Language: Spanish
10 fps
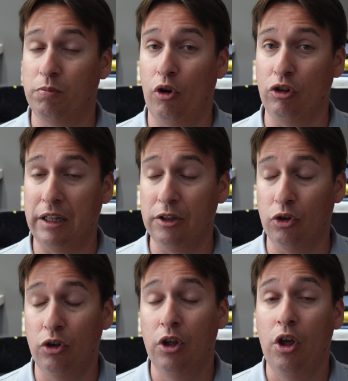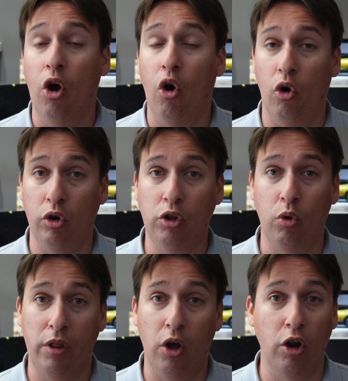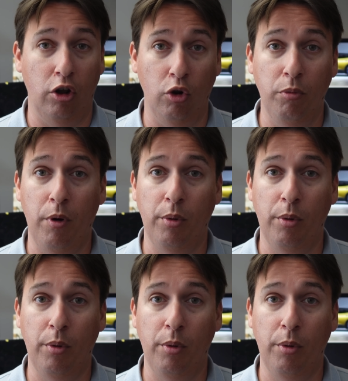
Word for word: Por lo tanto, ojito cuidado que el grupo